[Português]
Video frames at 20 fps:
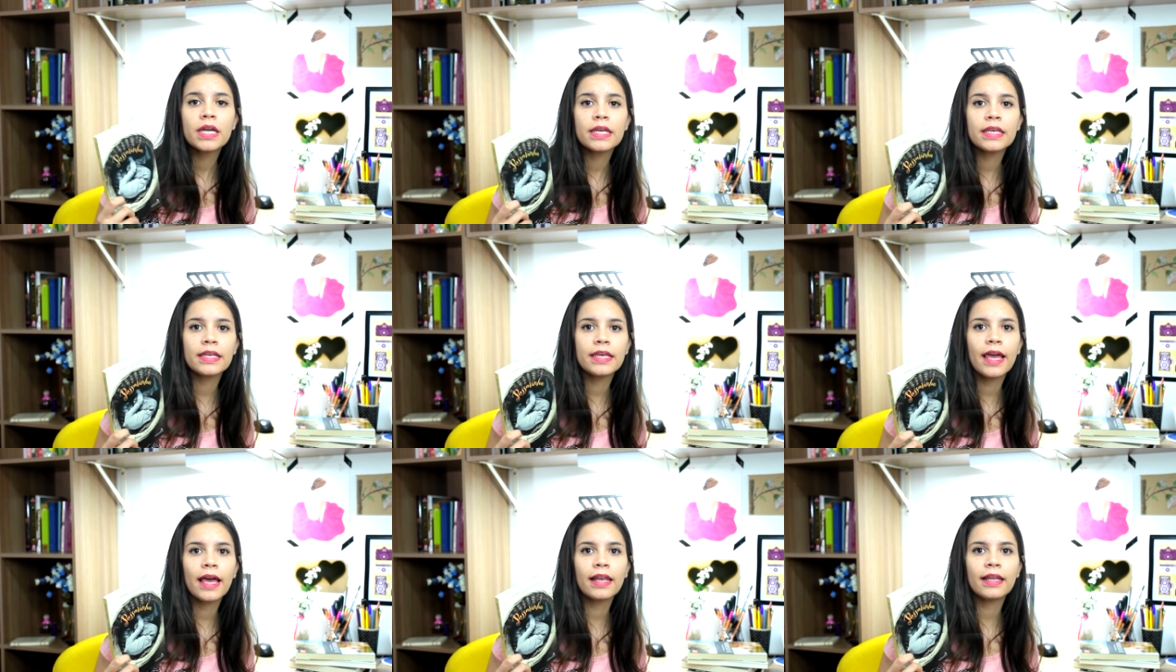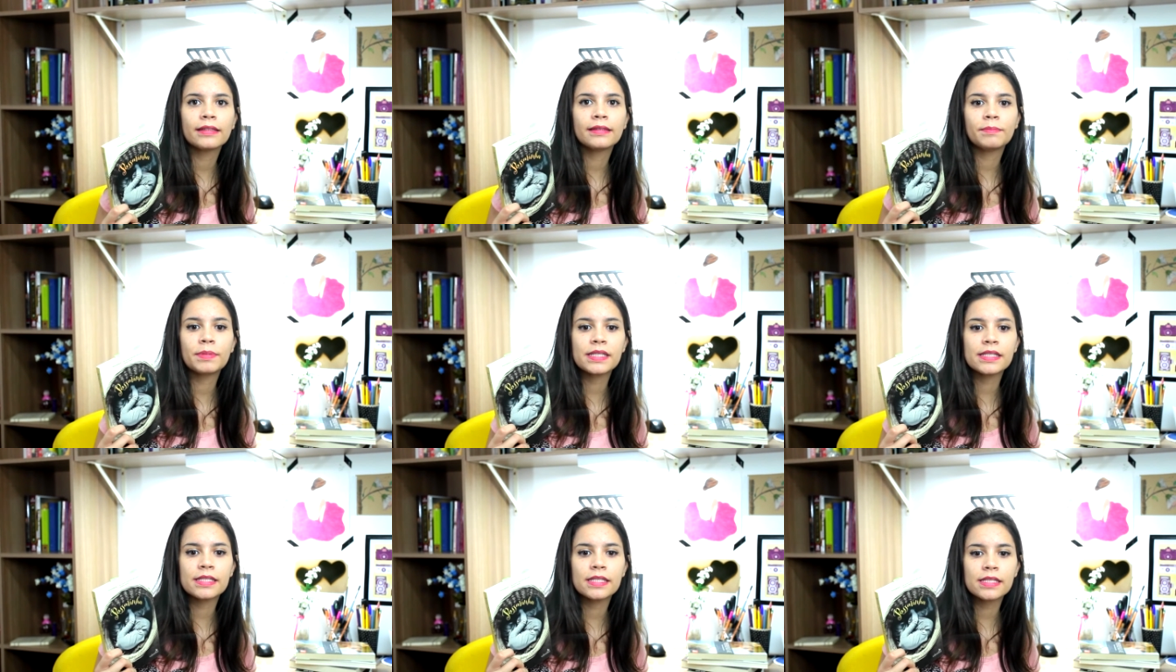E ela
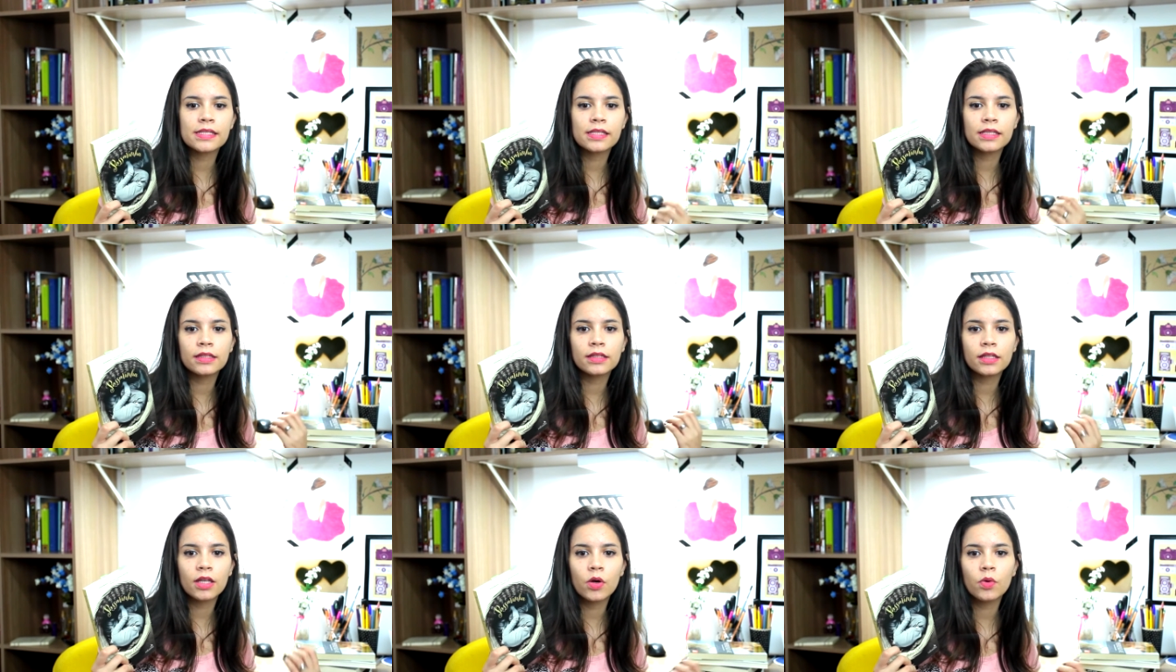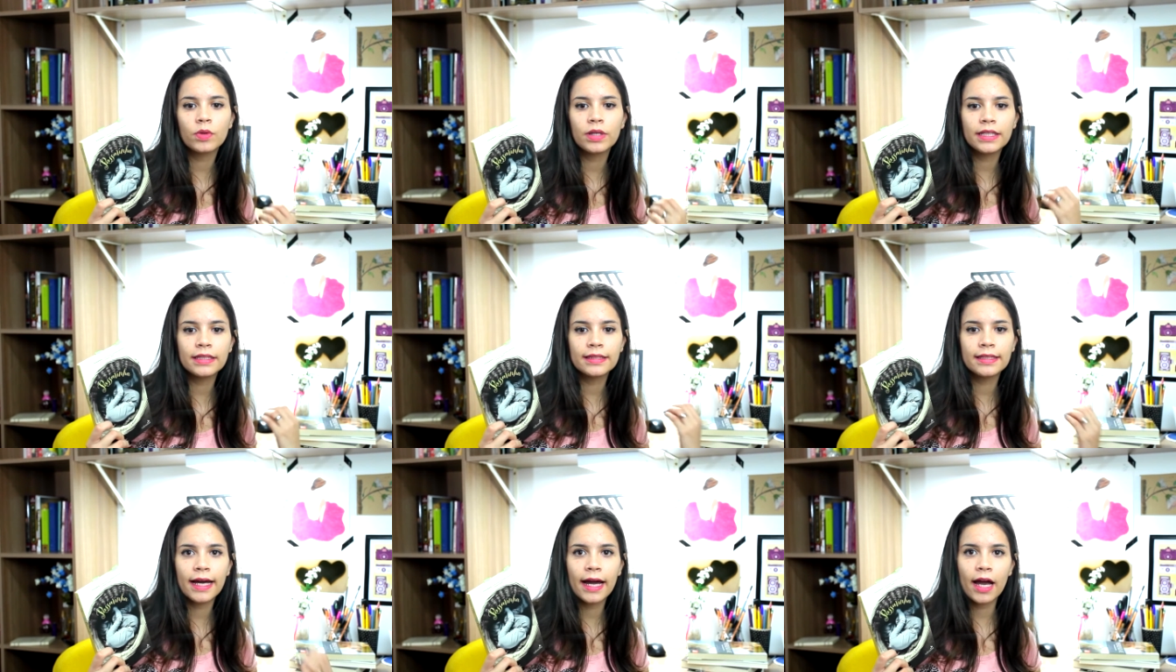precisa então
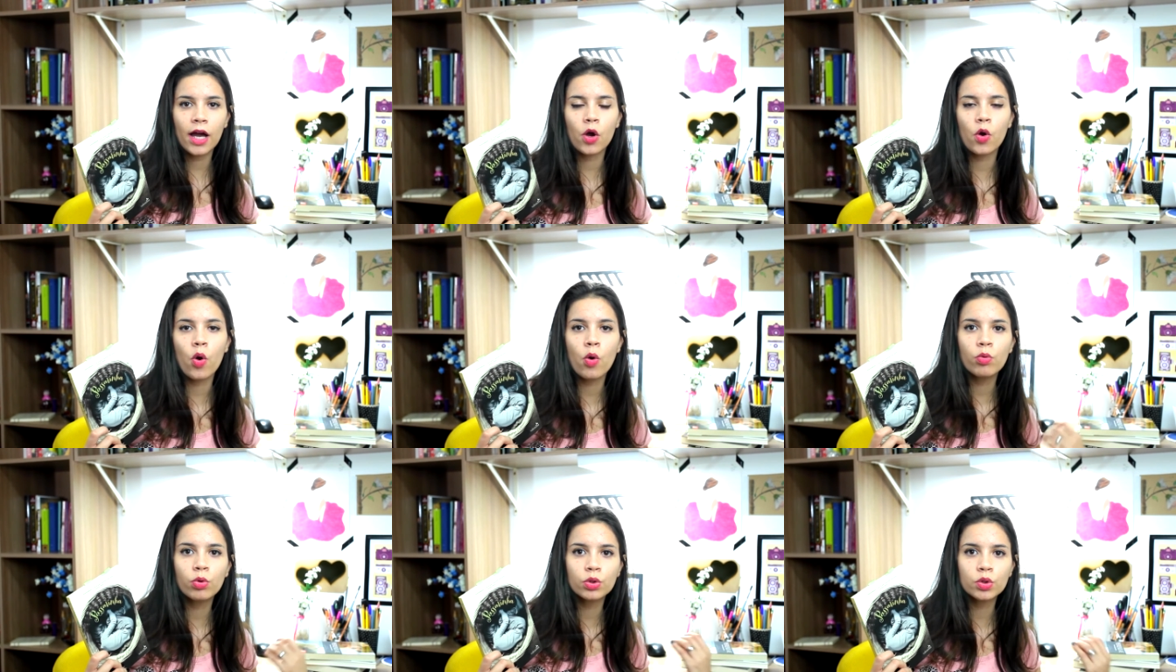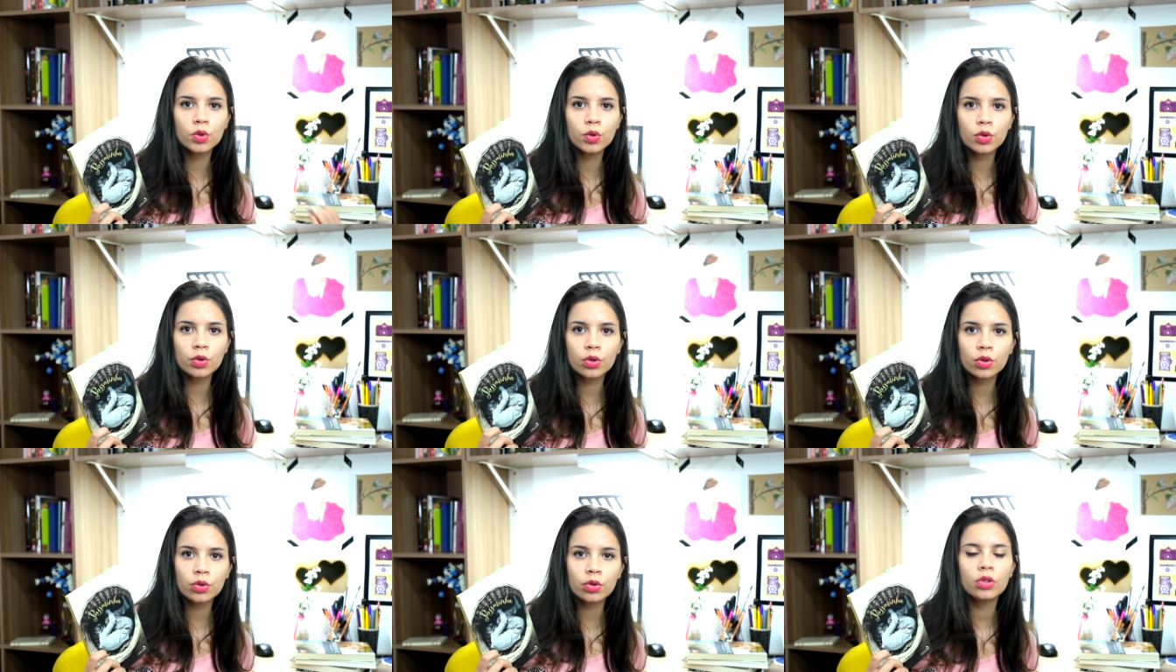lidar com o
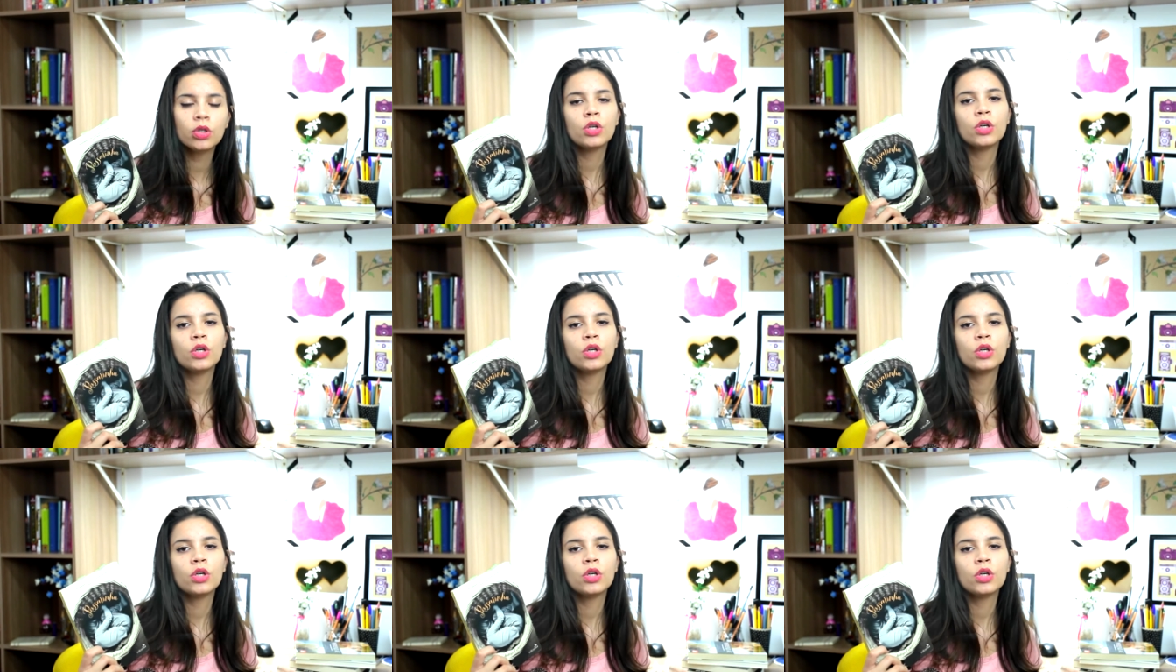luto